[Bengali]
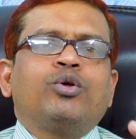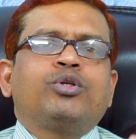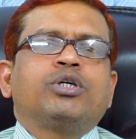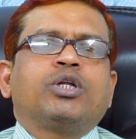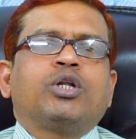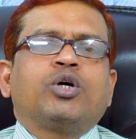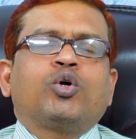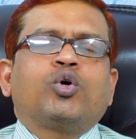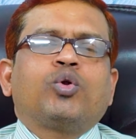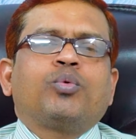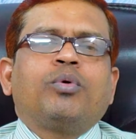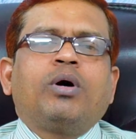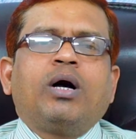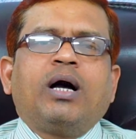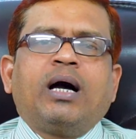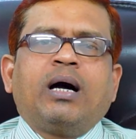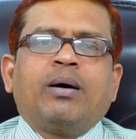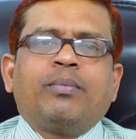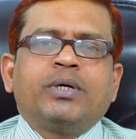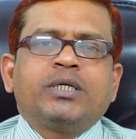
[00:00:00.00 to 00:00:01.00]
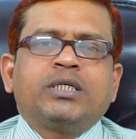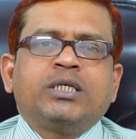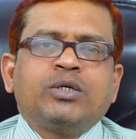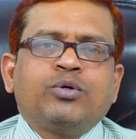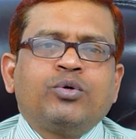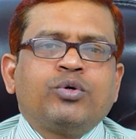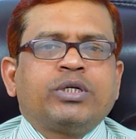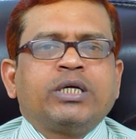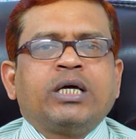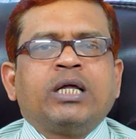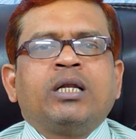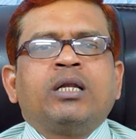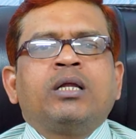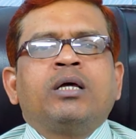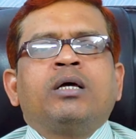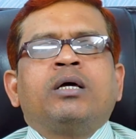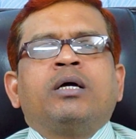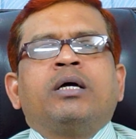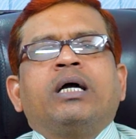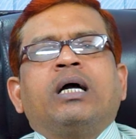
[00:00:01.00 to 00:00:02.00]
আলোচনা করব আবাসিক হোটেল
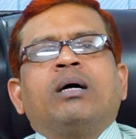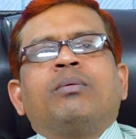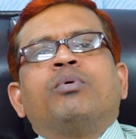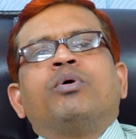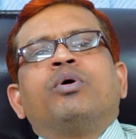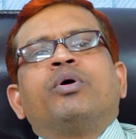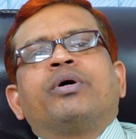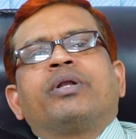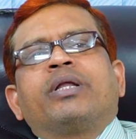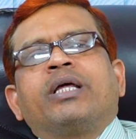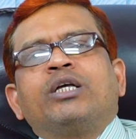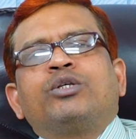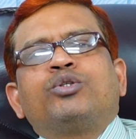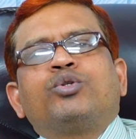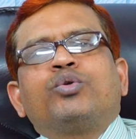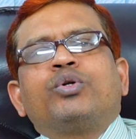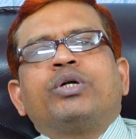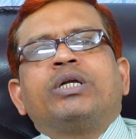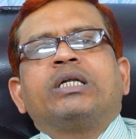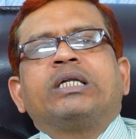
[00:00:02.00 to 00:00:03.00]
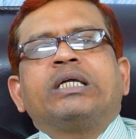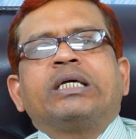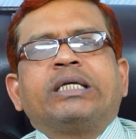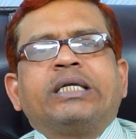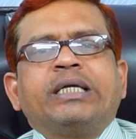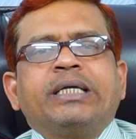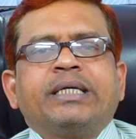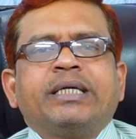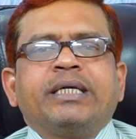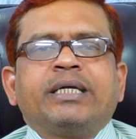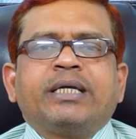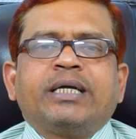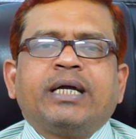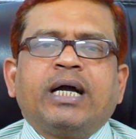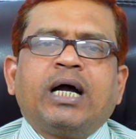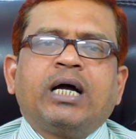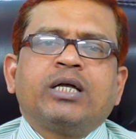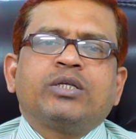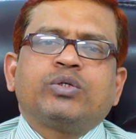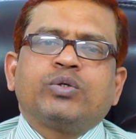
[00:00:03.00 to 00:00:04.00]
এবং রেস্টুরেন্টে কি কি
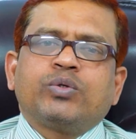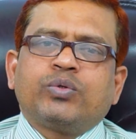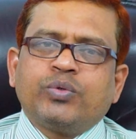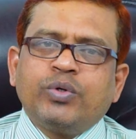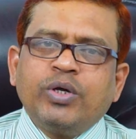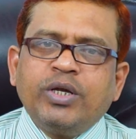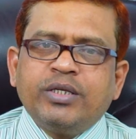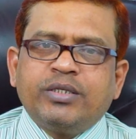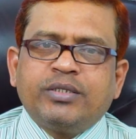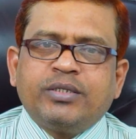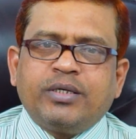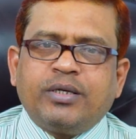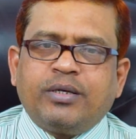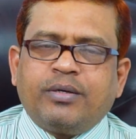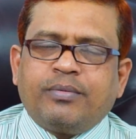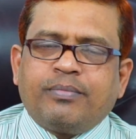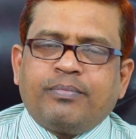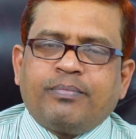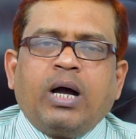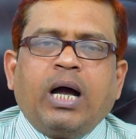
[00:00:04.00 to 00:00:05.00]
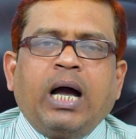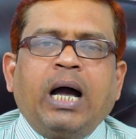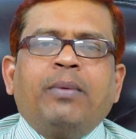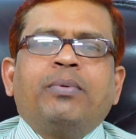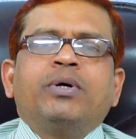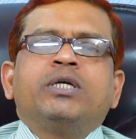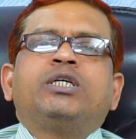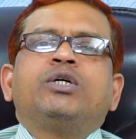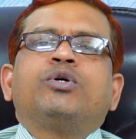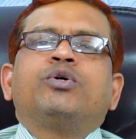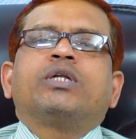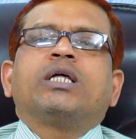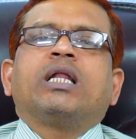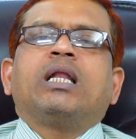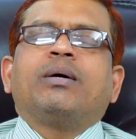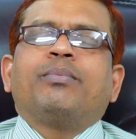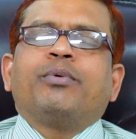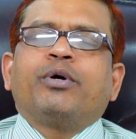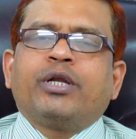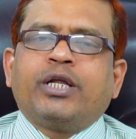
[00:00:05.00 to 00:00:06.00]
কাজ রয়েছে আবাসিক
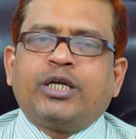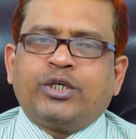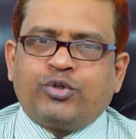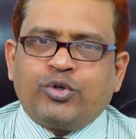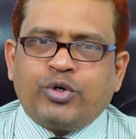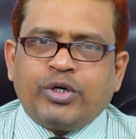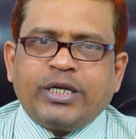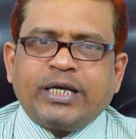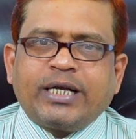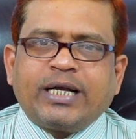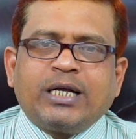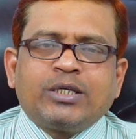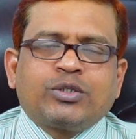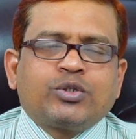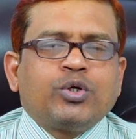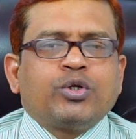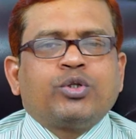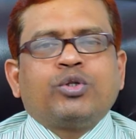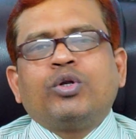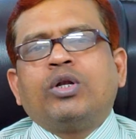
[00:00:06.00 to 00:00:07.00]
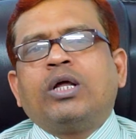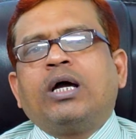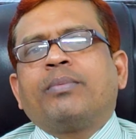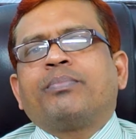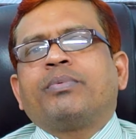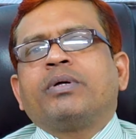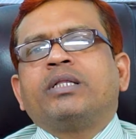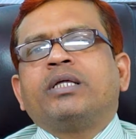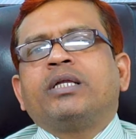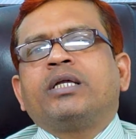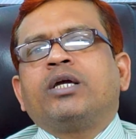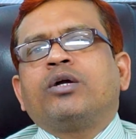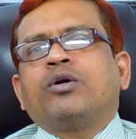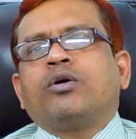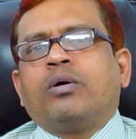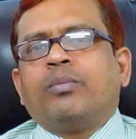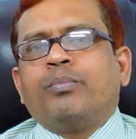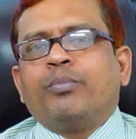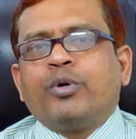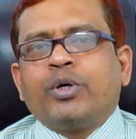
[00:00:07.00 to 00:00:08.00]
হোটেল এবং রেস্টুরেন্টে কাজ করতে হলে আপনাদেরকে
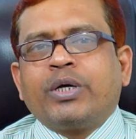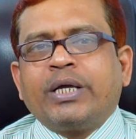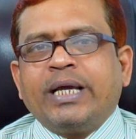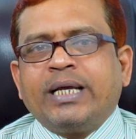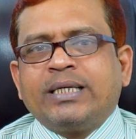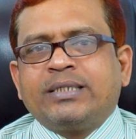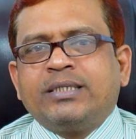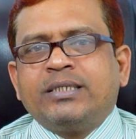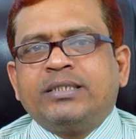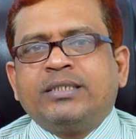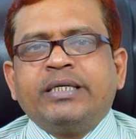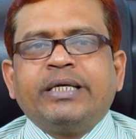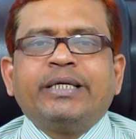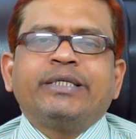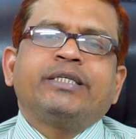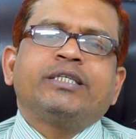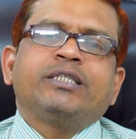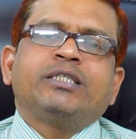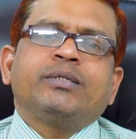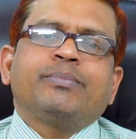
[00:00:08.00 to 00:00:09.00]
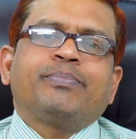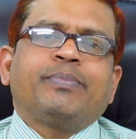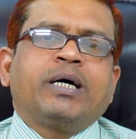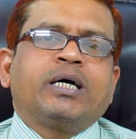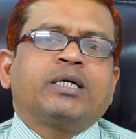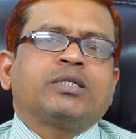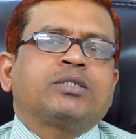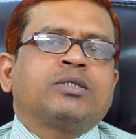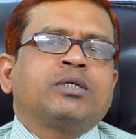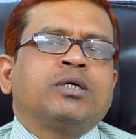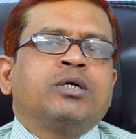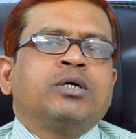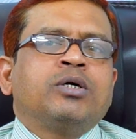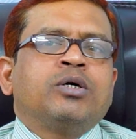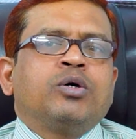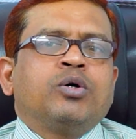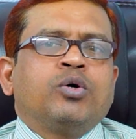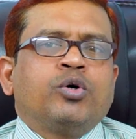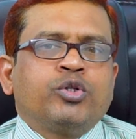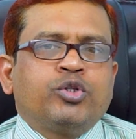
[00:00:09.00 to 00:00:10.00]
কমপক্ষে এসএসসি এইচএসসি পাস
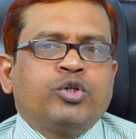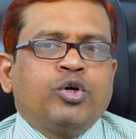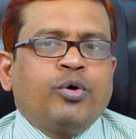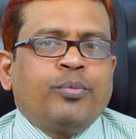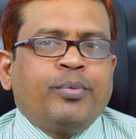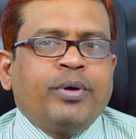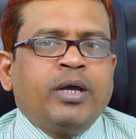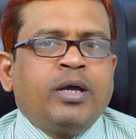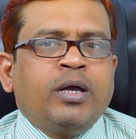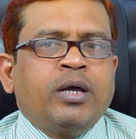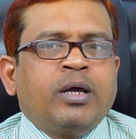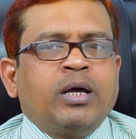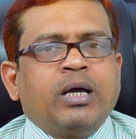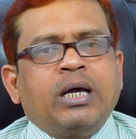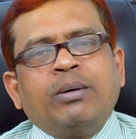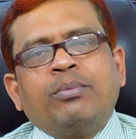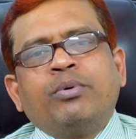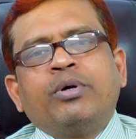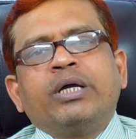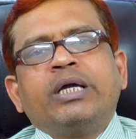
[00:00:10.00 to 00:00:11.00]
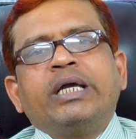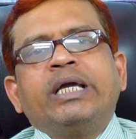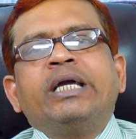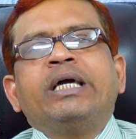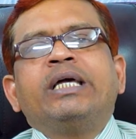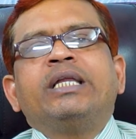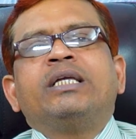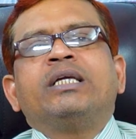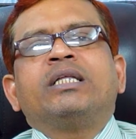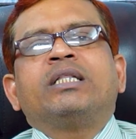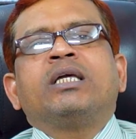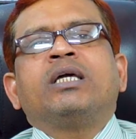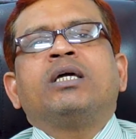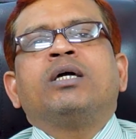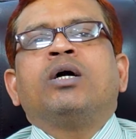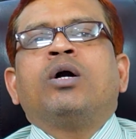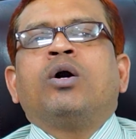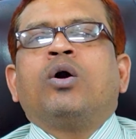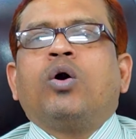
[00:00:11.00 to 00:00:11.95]
হতে হবে এবং ইংরেজিতে